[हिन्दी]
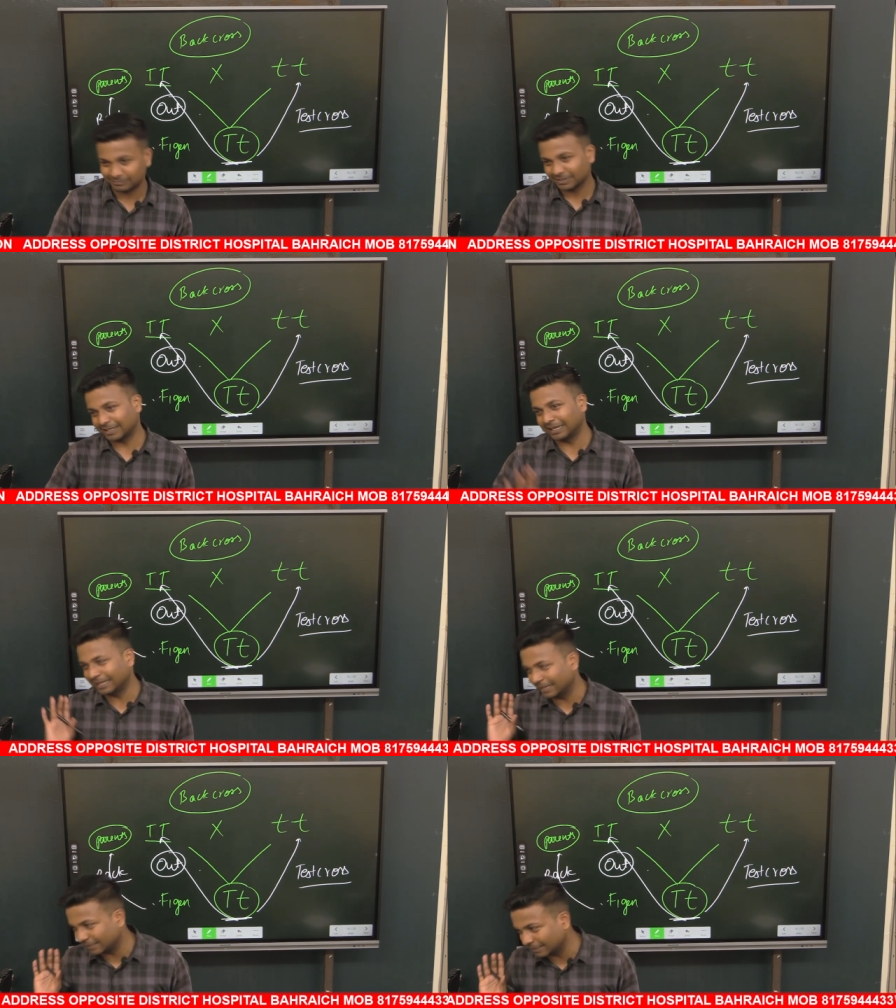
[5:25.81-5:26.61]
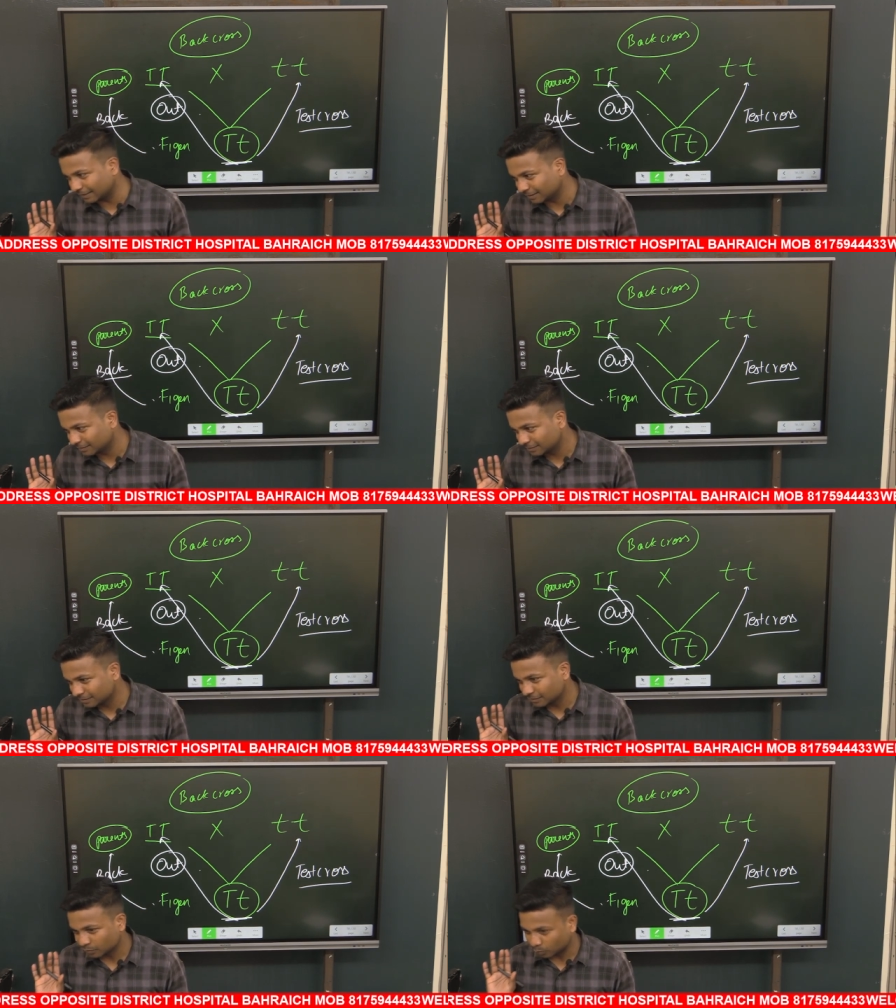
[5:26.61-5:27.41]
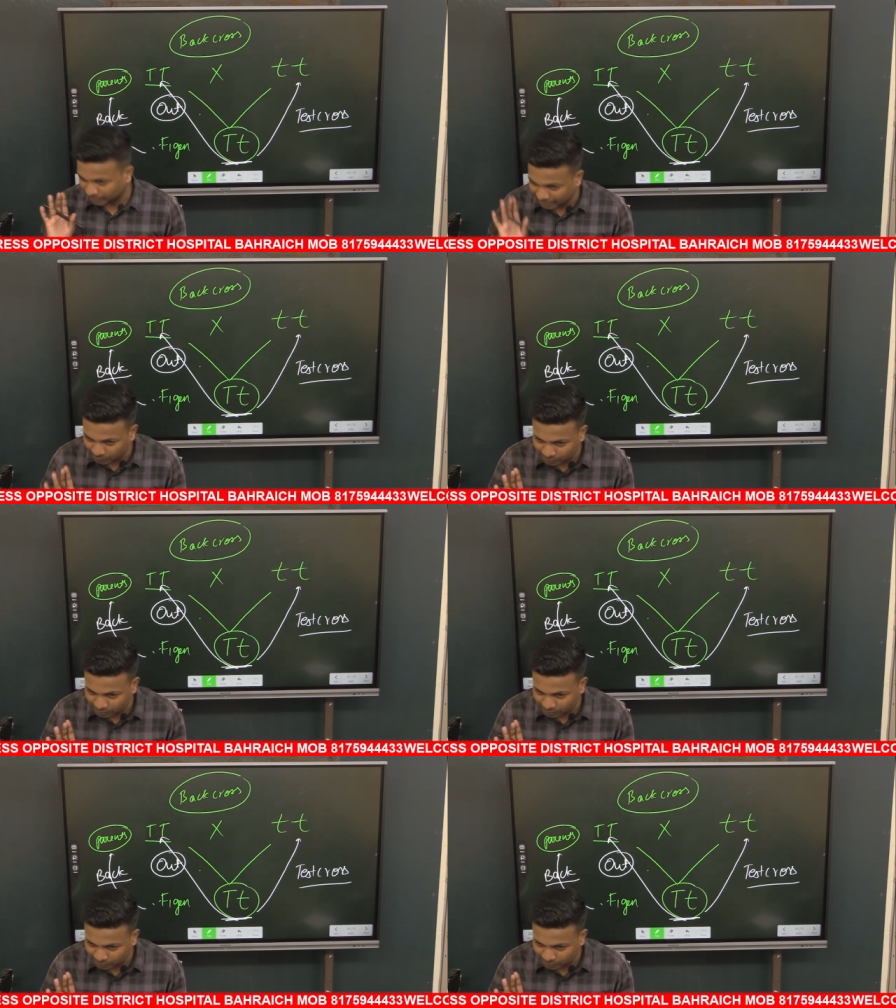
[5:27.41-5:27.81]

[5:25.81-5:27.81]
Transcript: क्लियर है कि नहीं कोई डाउट